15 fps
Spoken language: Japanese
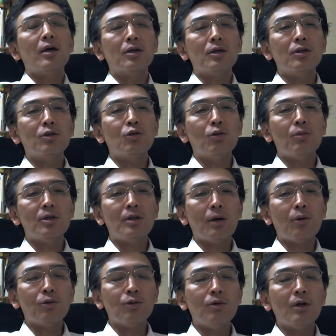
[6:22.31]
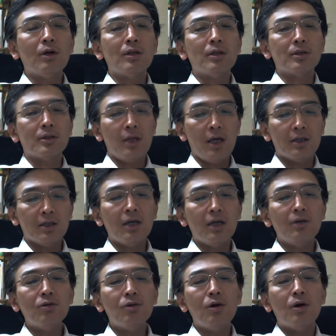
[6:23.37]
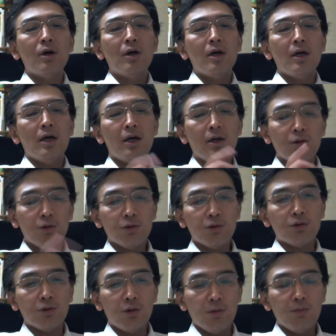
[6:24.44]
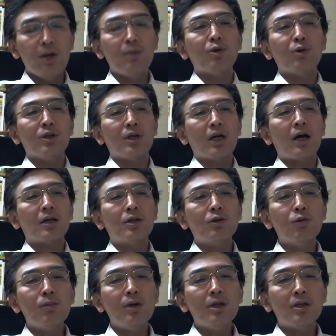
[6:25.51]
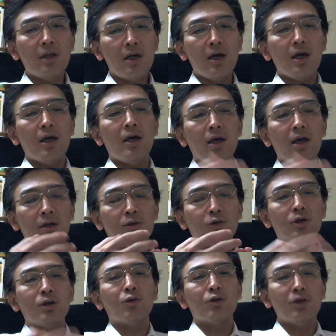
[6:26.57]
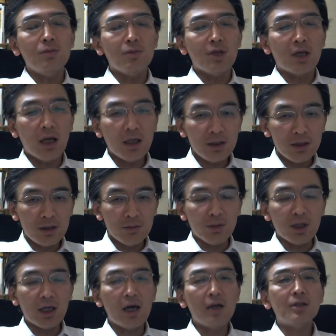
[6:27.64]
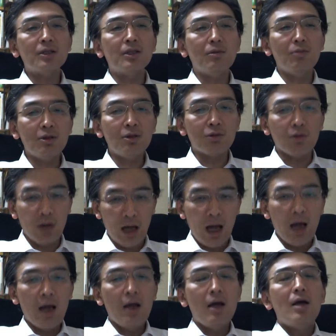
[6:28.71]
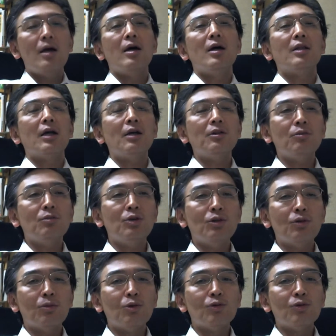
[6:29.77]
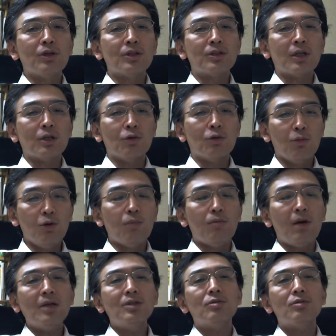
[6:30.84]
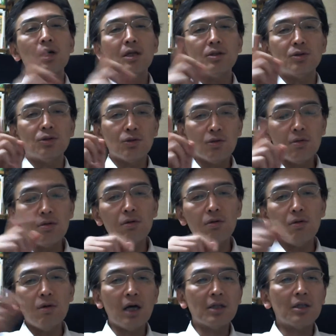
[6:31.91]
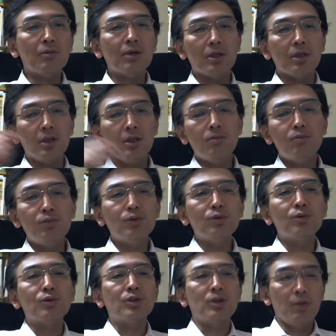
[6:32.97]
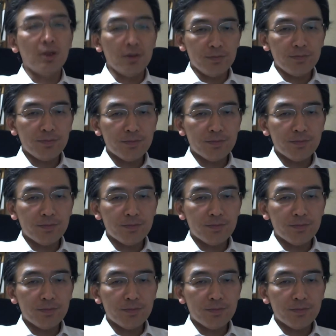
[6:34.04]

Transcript: 気に留めたことはですね、ちゃんと、ノート、メモに書き留めて、時々見かし見返してみるとか、何でもいいと思うんですけども、まずは情報を頭にインプットしてみる。